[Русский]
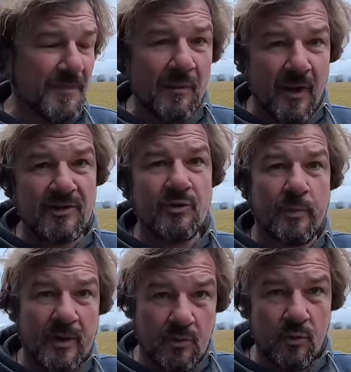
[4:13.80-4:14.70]
Мало того,
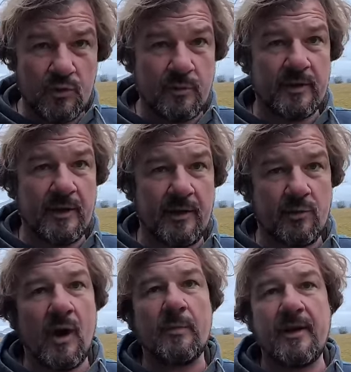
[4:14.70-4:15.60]
плохую уже
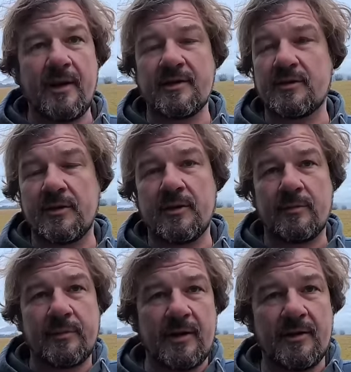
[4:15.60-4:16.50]
батарейку. Апгрейдить
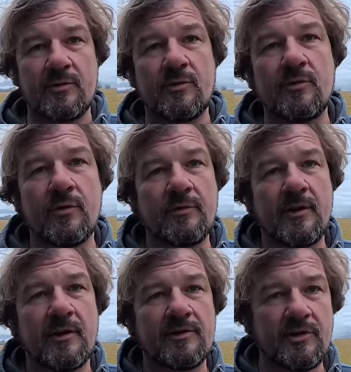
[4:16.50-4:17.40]
э, планер до
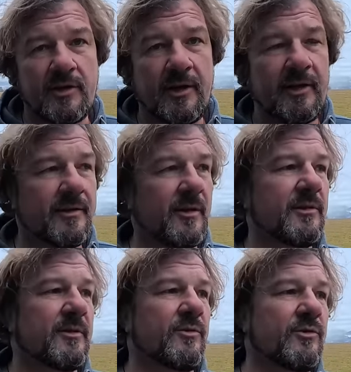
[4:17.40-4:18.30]
уровня G3,
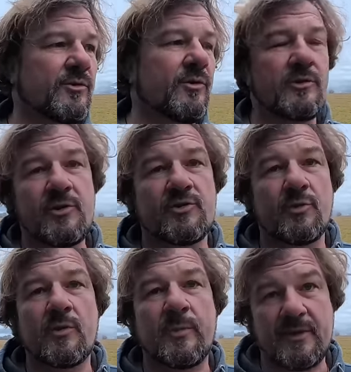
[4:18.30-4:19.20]
там это будет стоить
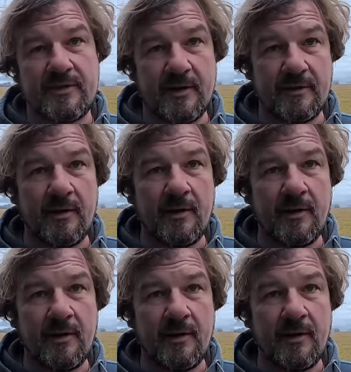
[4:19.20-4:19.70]
1040-50.